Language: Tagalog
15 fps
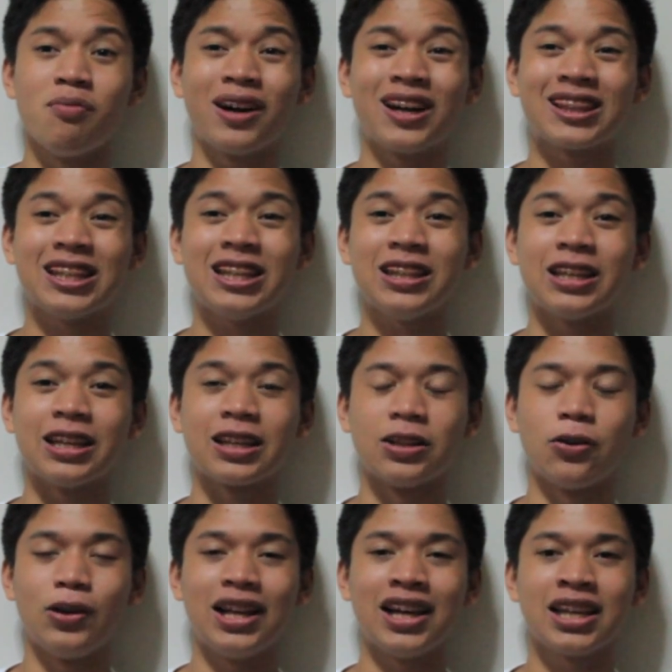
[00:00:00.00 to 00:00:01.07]
mga titik
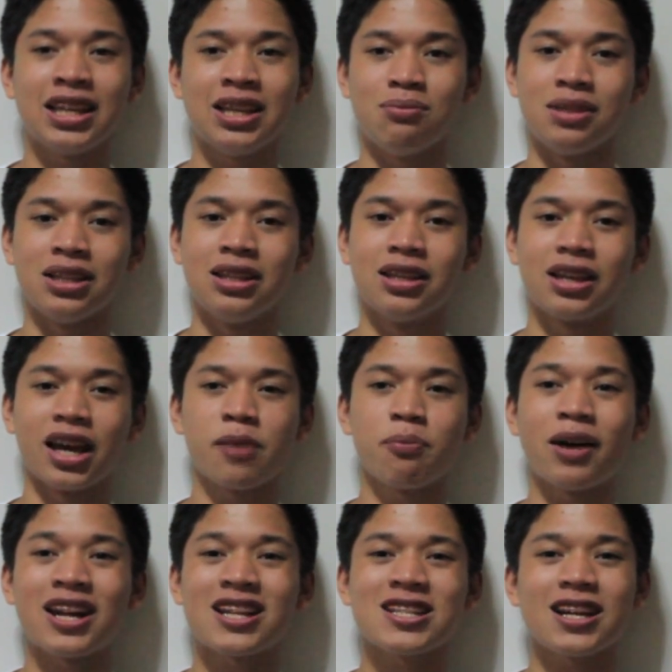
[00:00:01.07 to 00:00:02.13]
na walang himig ay
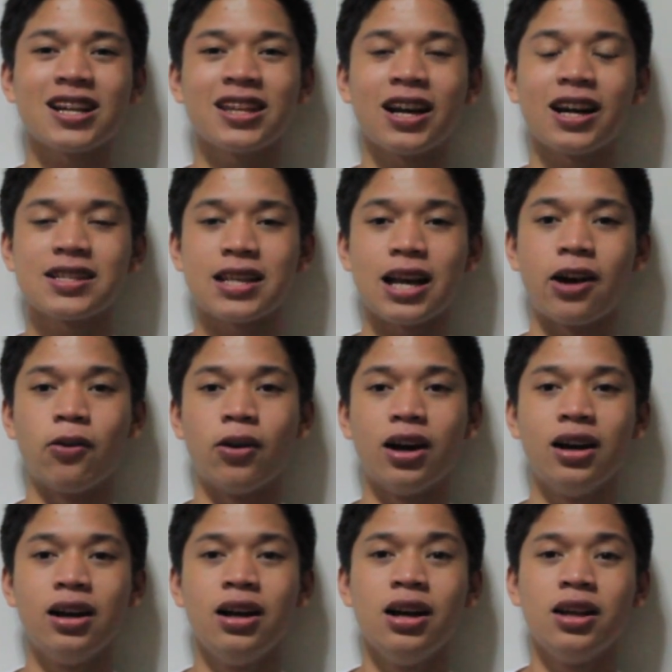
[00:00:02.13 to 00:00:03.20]
para sa kanyang asawa
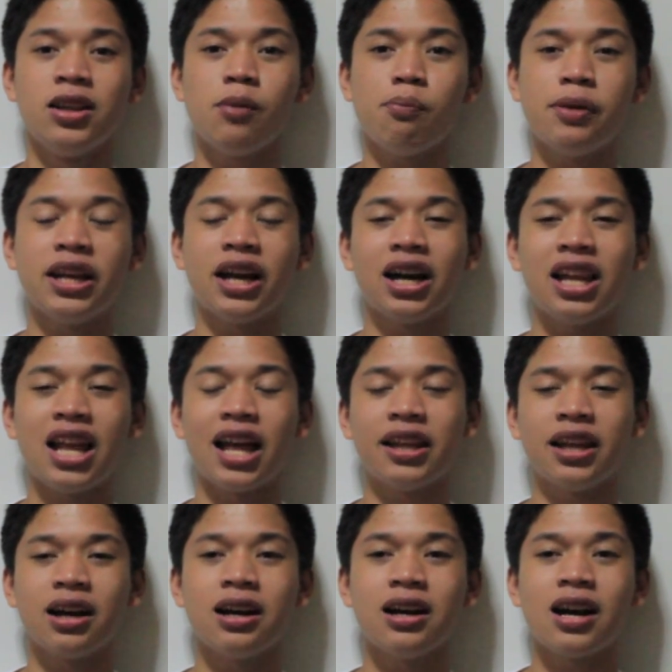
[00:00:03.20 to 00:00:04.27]
na pinangalan
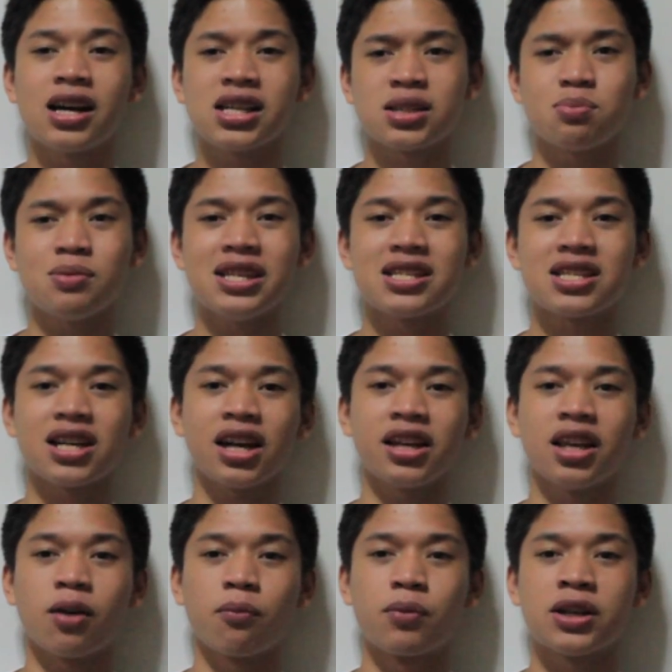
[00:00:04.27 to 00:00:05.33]
ng Hasmin sa
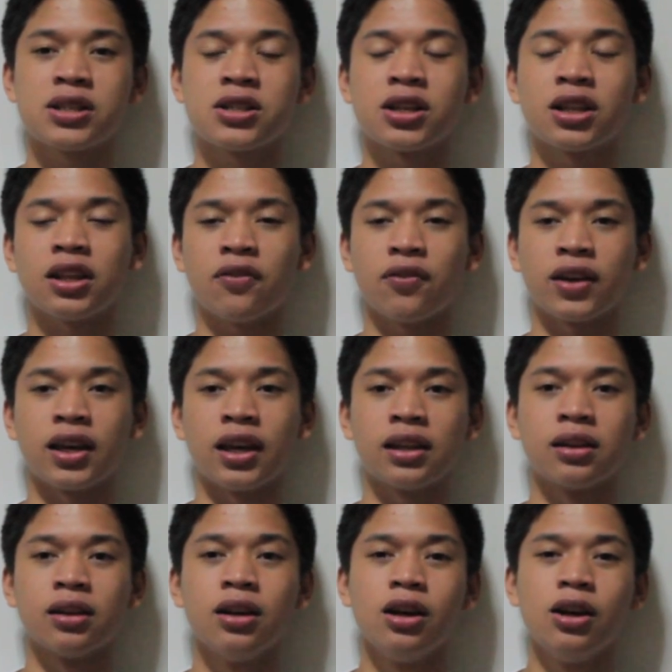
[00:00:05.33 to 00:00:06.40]
kanyang birth
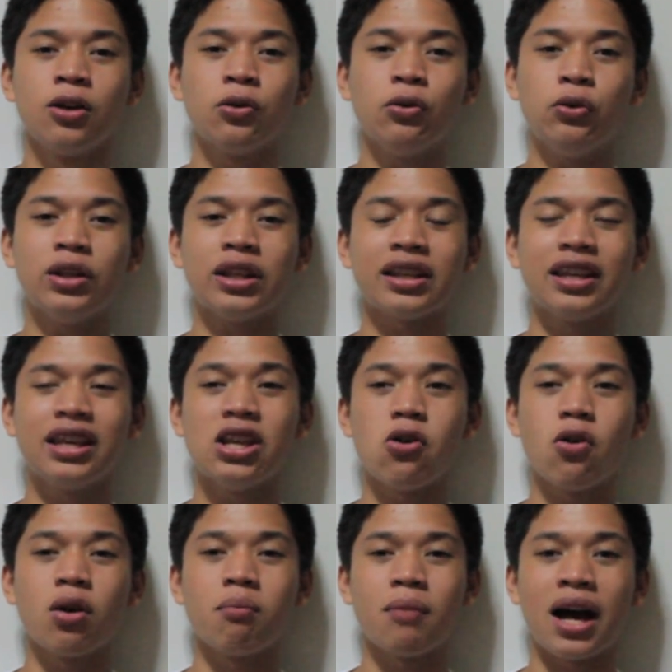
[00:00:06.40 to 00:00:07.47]
certificate ngunit
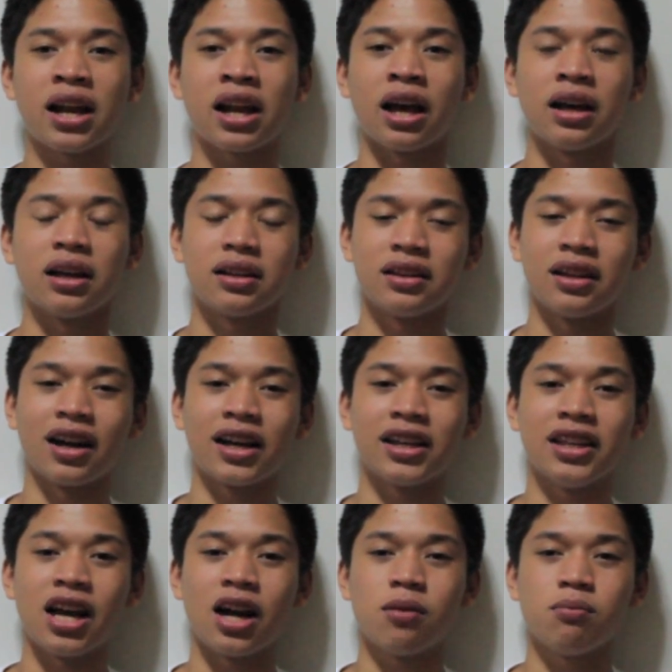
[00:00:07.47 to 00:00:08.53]
ginawang Mara ng
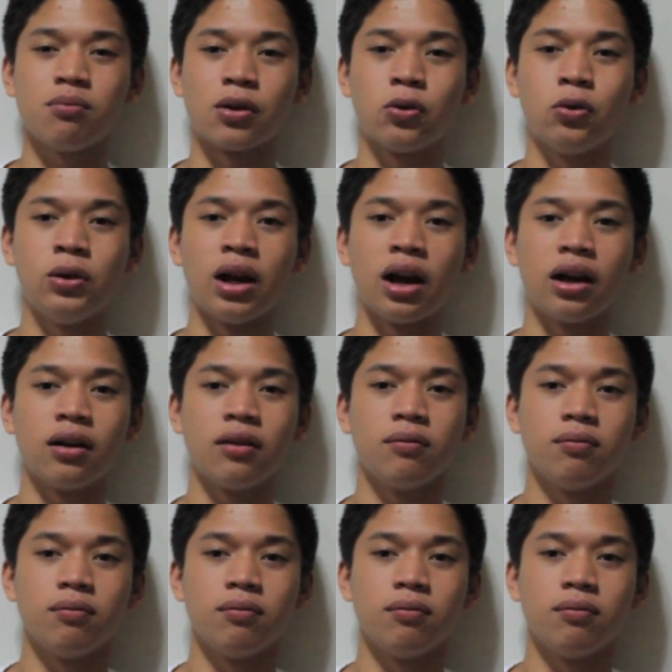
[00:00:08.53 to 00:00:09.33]
kanyang magulang.